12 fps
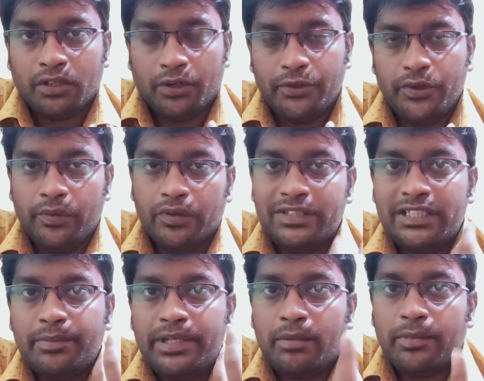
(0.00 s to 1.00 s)
ஐயோ இவங்களை வச்சு
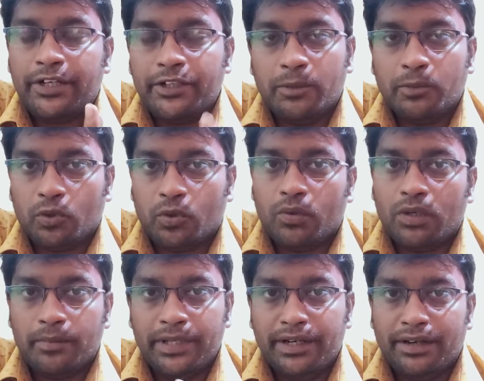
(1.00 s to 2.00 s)
எப்படி நம்ம எடுக்க போகிறோம்
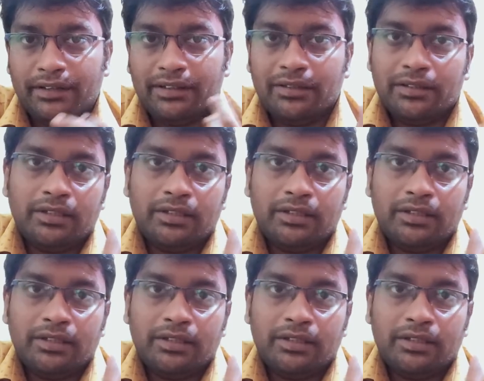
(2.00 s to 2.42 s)
அப்படின்றது